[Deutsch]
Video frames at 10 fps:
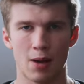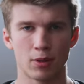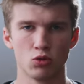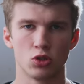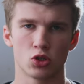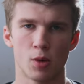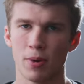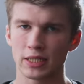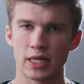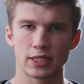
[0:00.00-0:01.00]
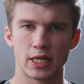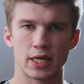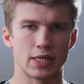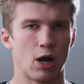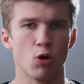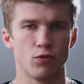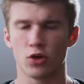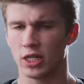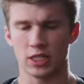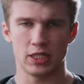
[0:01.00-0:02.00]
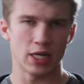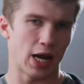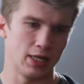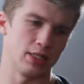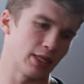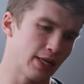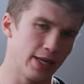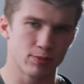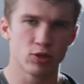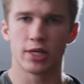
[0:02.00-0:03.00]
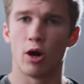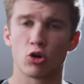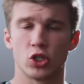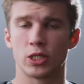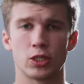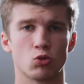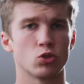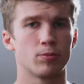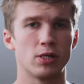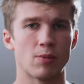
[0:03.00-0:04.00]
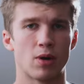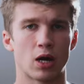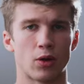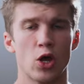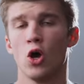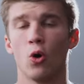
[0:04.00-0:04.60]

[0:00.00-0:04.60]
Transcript: Aber gut, Kompaktheit ist ja jetzt auch wirklich nicht alles, denn es muss ja auch schließlich gute Bilder machen.